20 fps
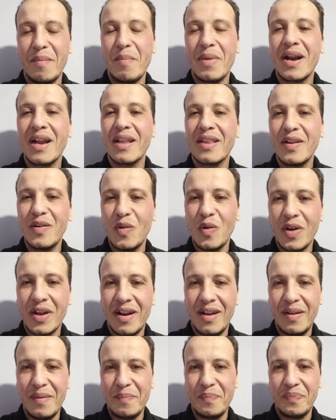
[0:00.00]
مرة
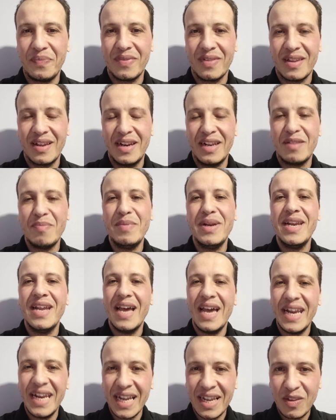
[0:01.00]
أخرى
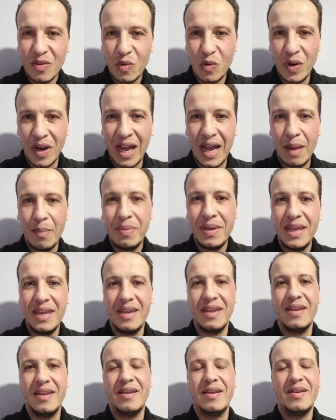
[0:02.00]
نتمنى انك تكون
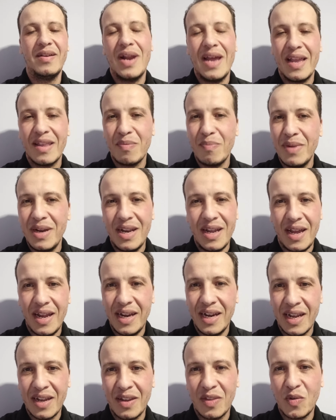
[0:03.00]
غبي ولا اتمنى
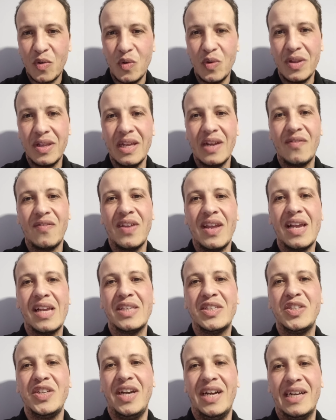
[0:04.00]
انك تكون دير في هذا
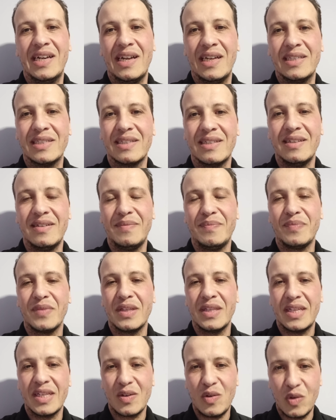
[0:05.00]
الشيء عن قصد
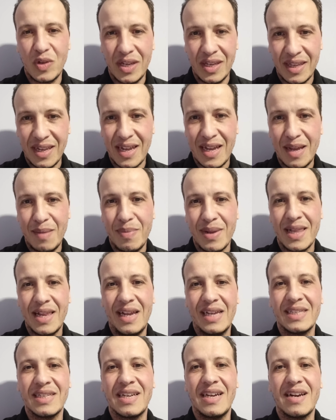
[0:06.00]
تسقط انتخابات
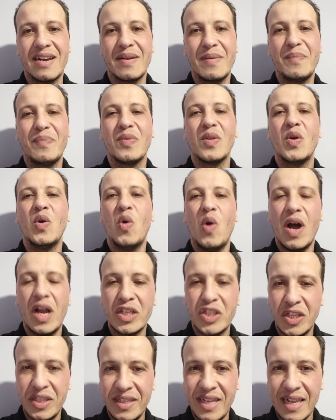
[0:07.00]
العسكر
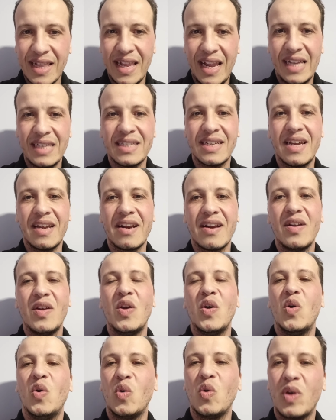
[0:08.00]
واجندات العسكر
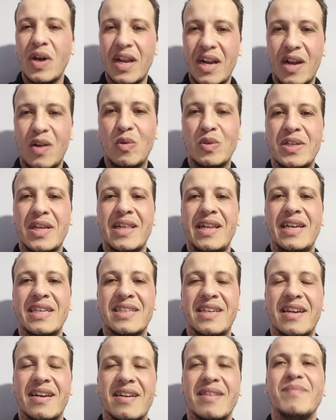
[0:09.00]
وكراكوزات
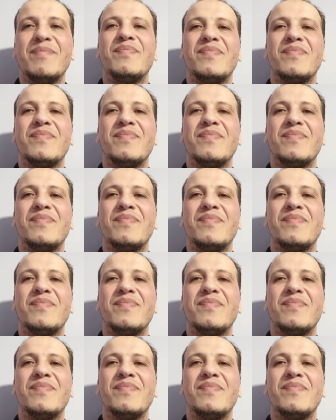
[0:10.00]
العسكر